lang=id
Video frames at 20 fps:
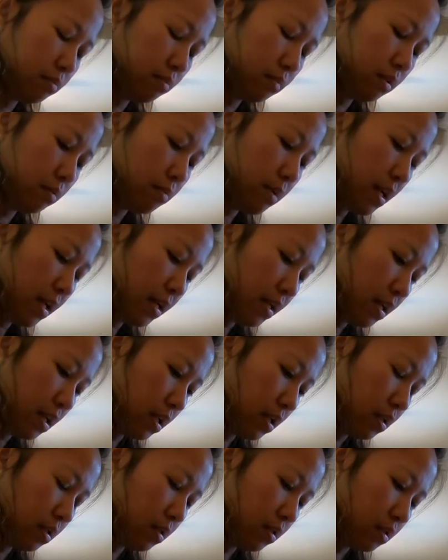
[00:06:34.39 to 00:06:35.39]
the blender
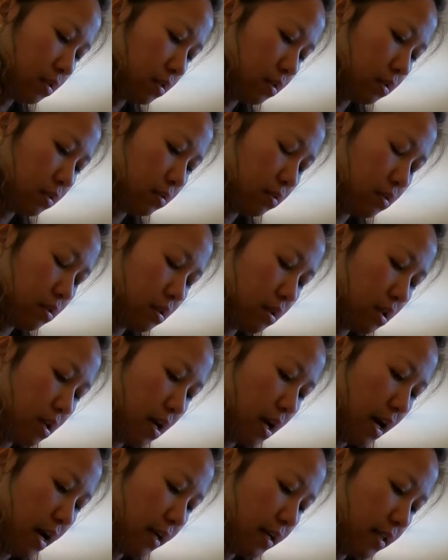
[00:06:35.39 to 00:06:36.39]

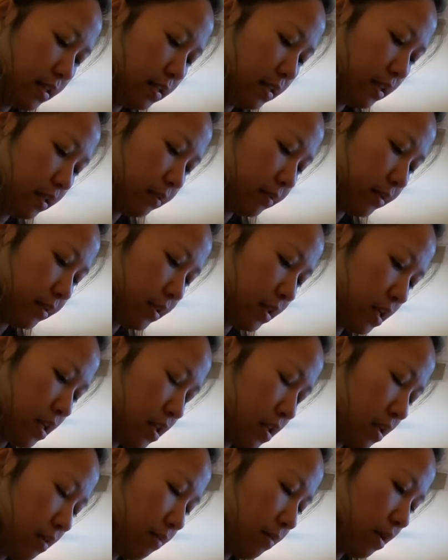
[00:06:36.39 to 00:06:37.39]
ada sih yang besar
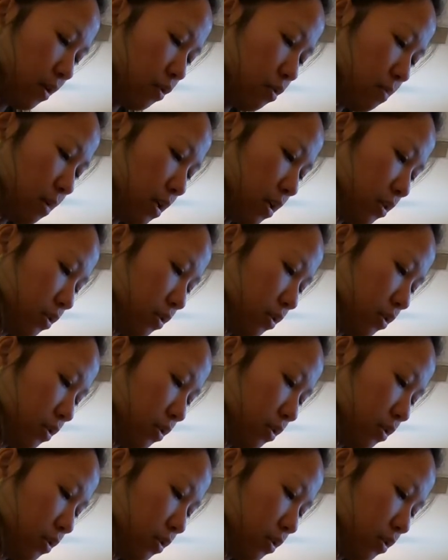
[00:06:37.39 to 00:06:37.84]
tapi aku malas